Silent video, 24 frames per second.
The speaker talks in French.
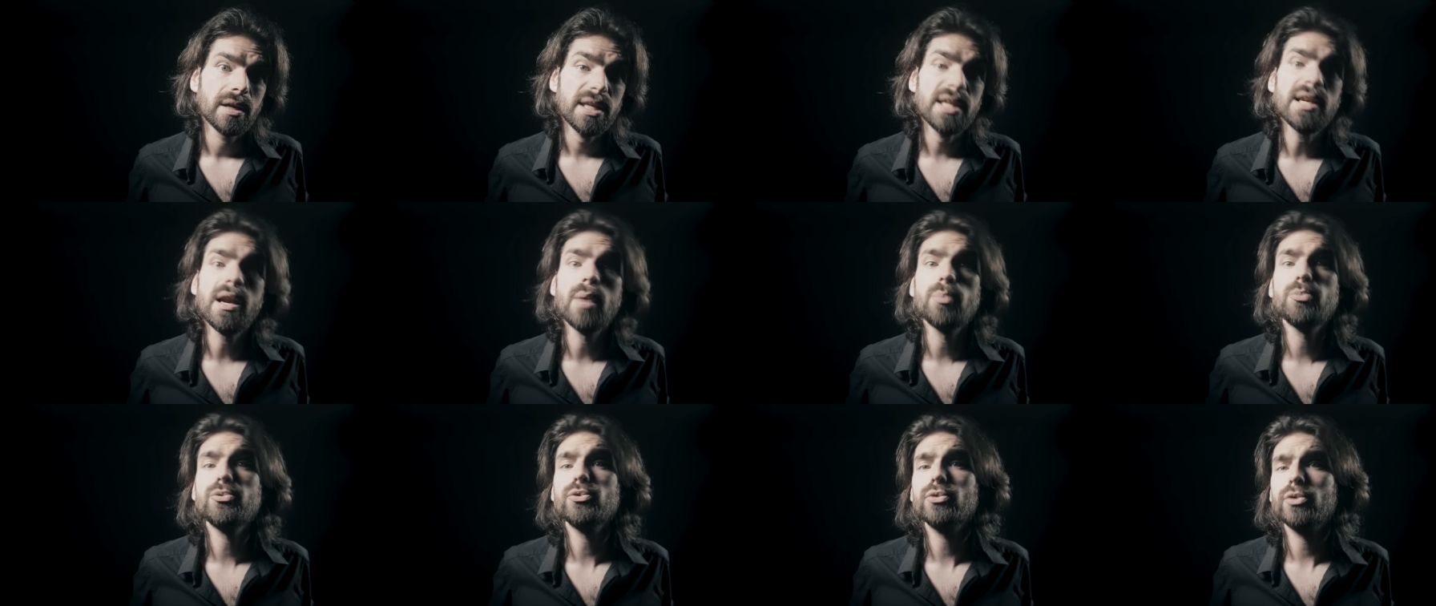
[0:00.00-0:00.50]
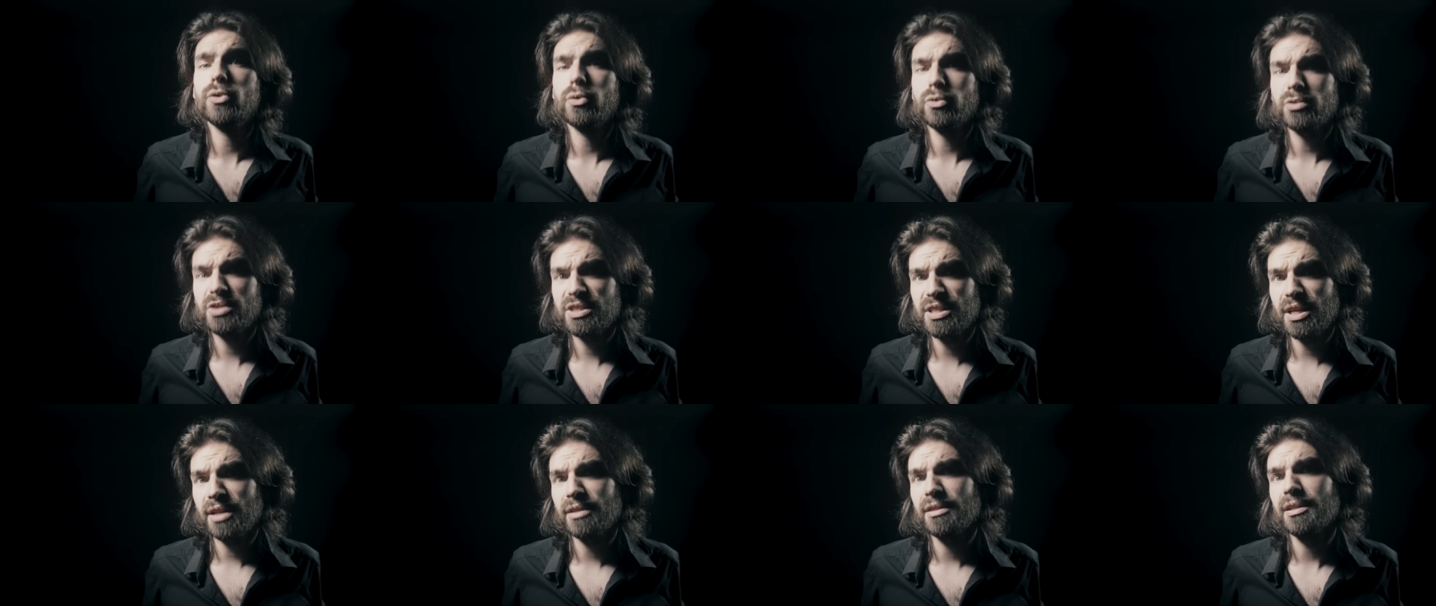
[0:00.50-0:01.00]
il a pu
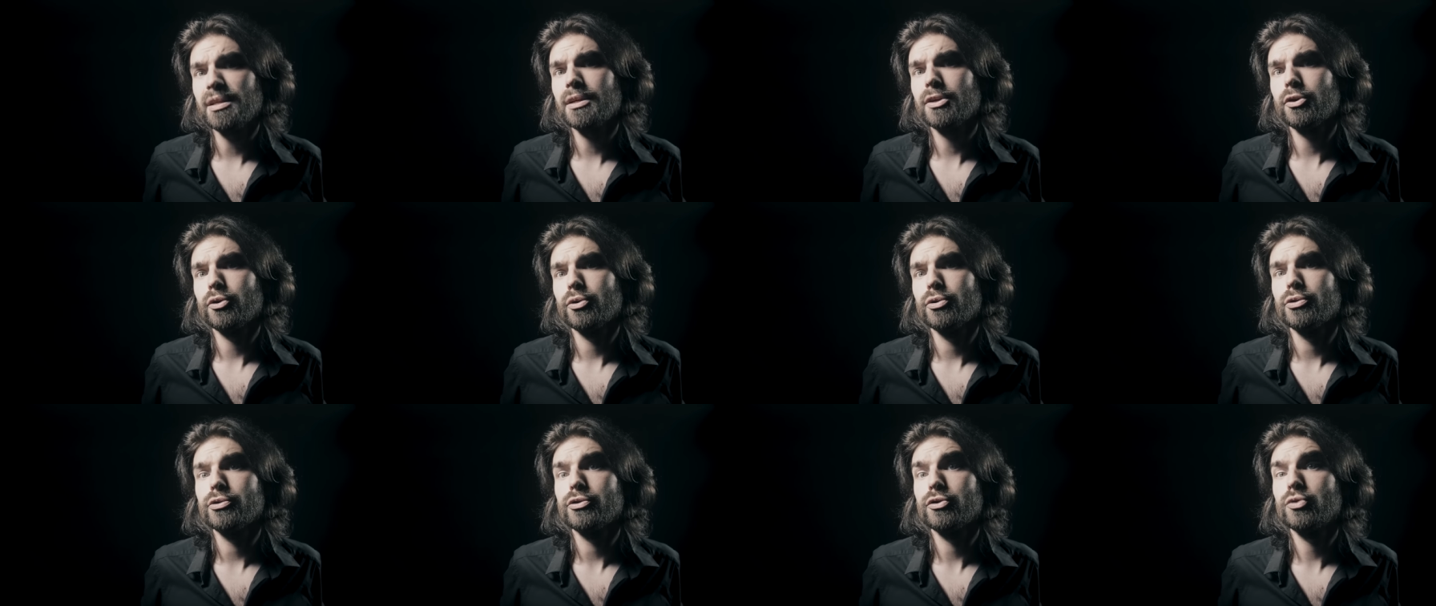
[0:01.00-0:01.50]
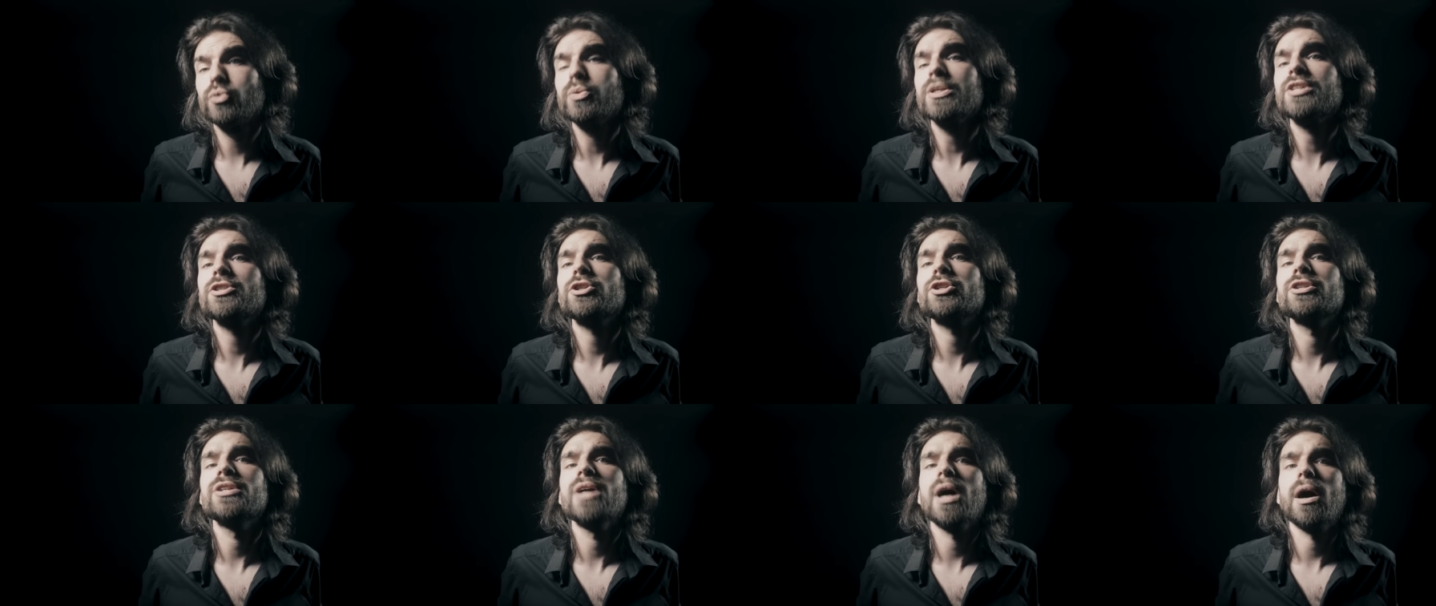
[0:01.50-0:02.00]
constater que le
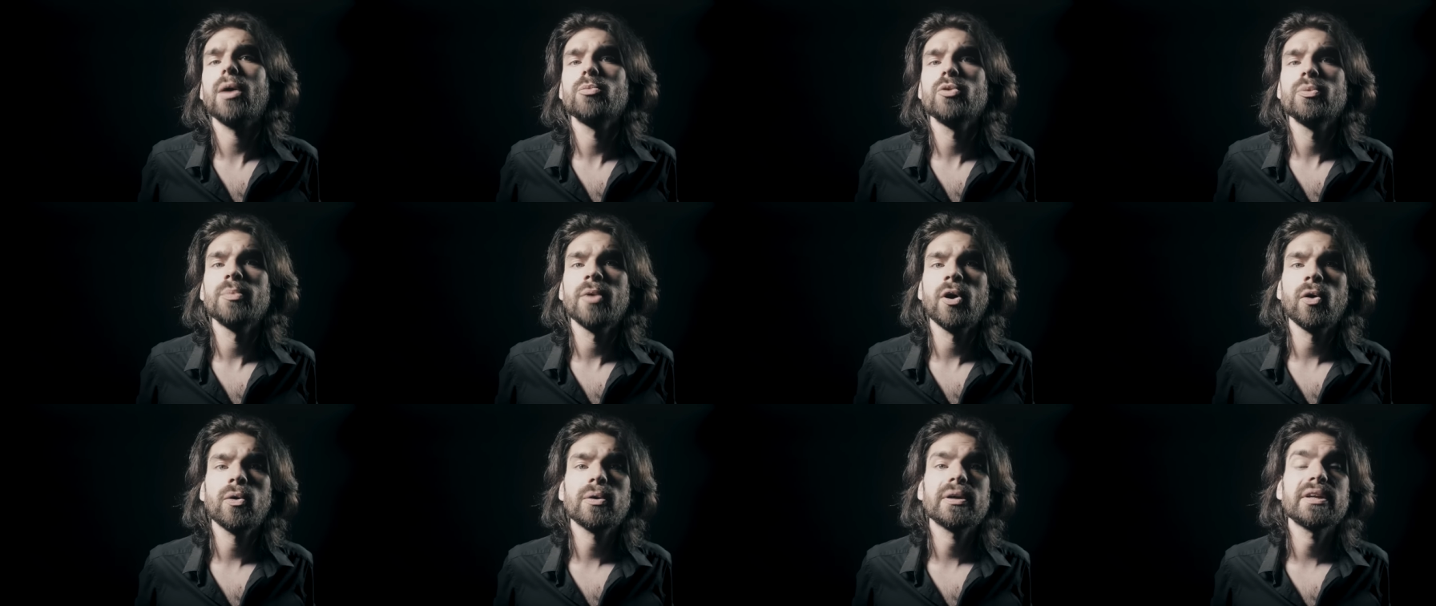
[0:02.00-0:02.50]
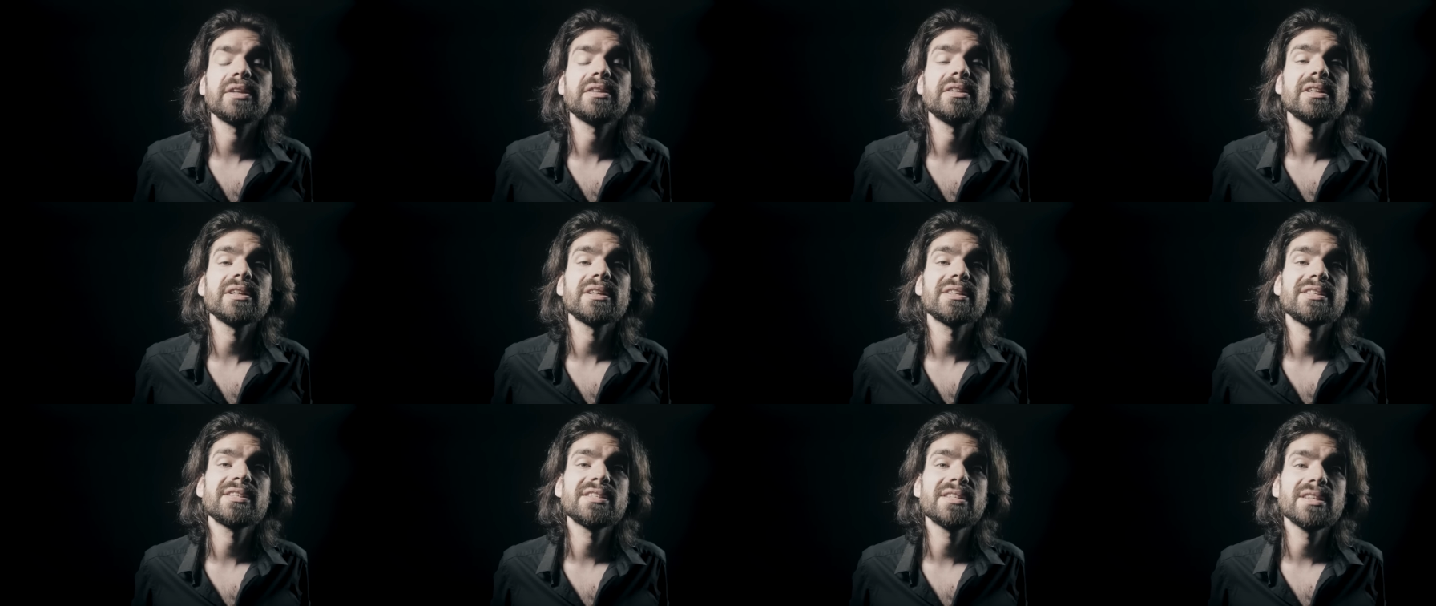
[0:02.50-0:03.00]
switch d'armement
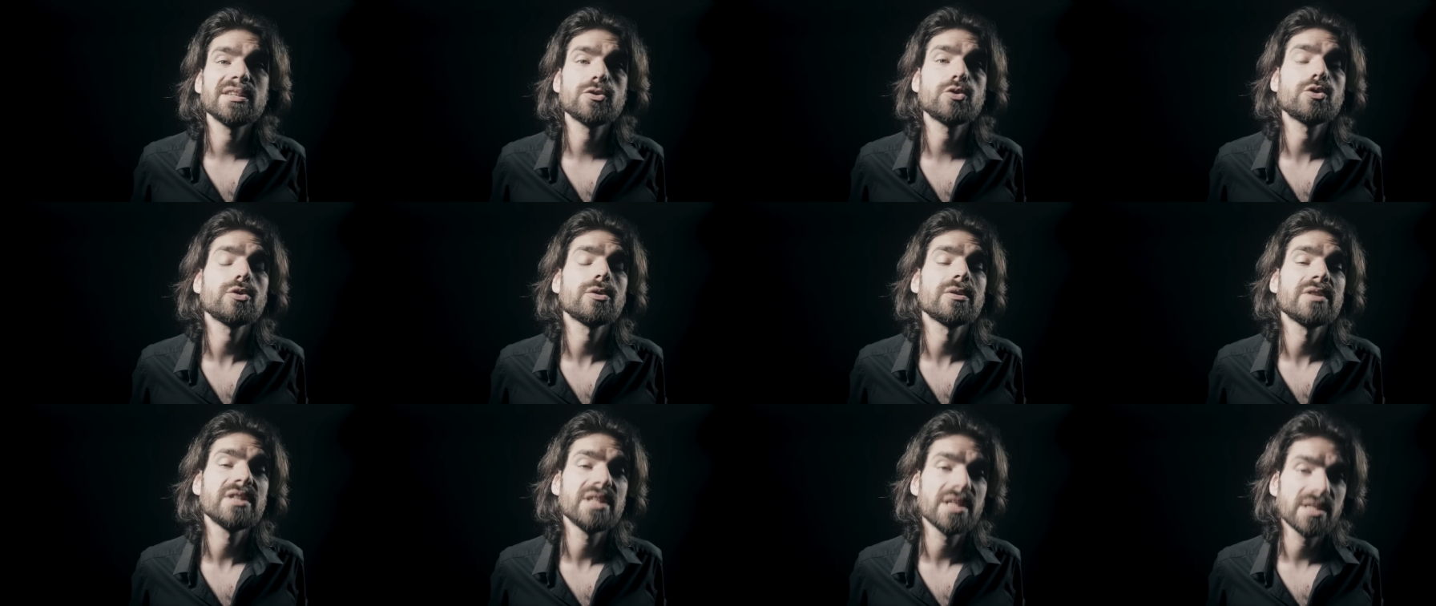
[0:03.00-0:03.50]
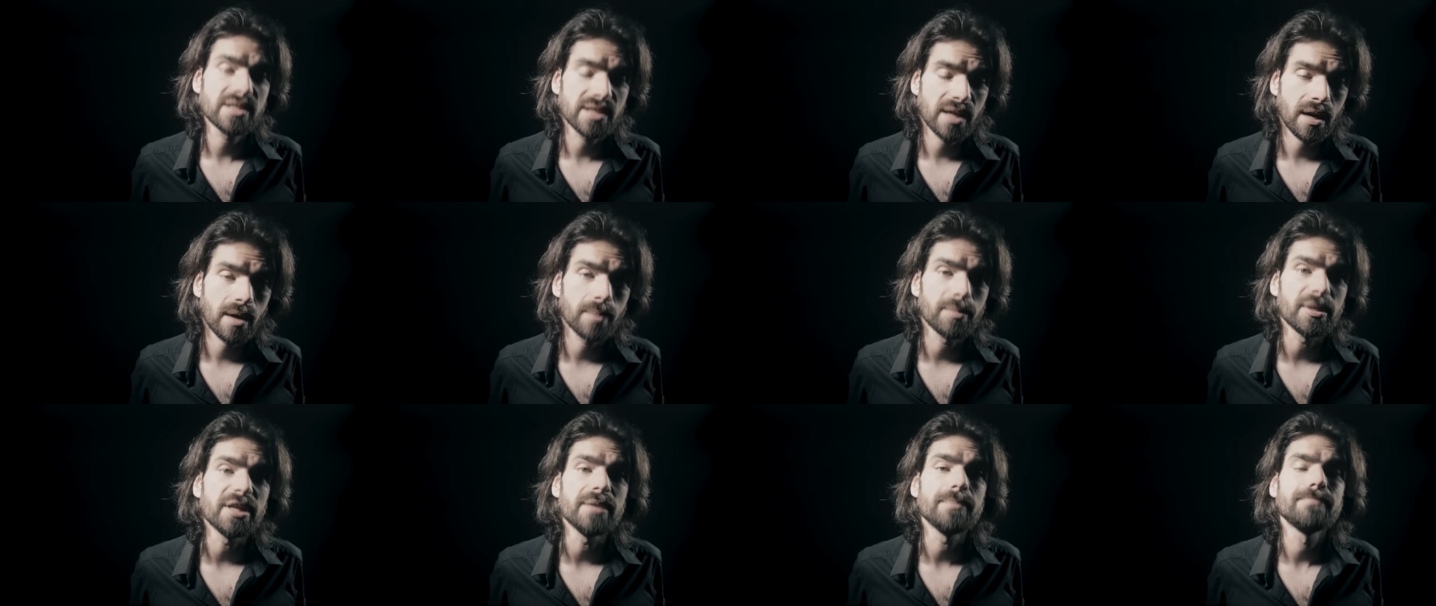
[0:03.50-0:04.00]
était resté sur
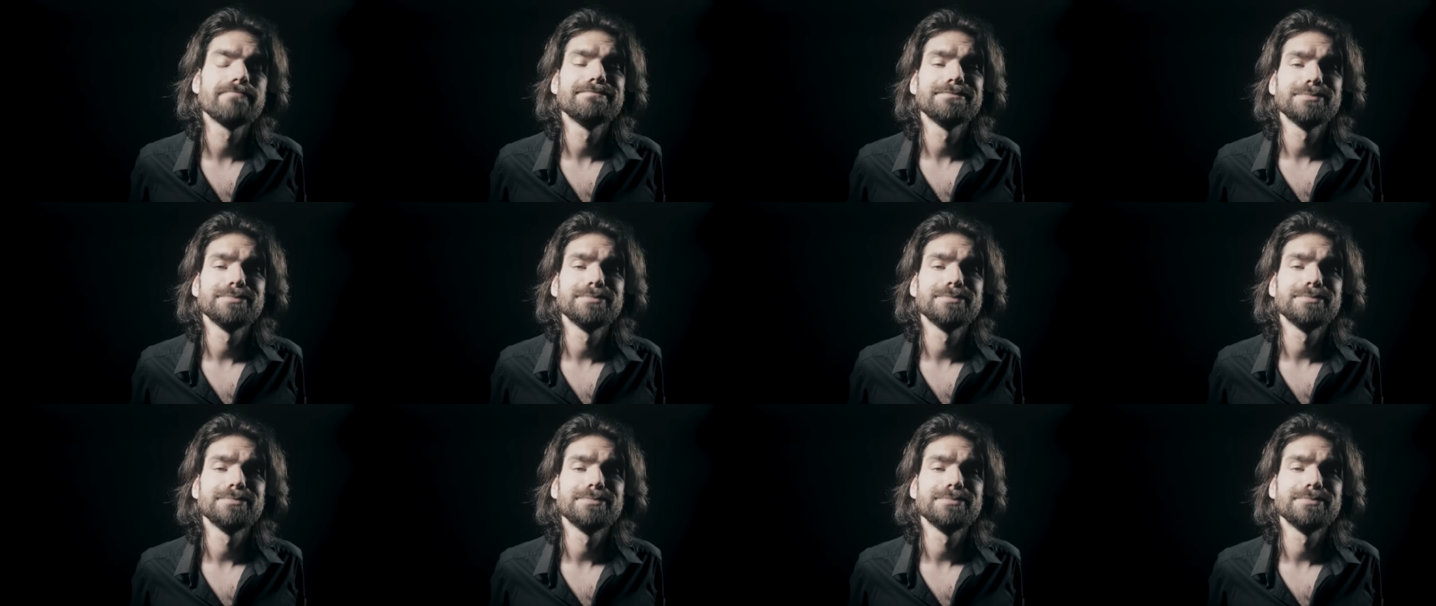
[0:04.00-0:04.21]
désarmé,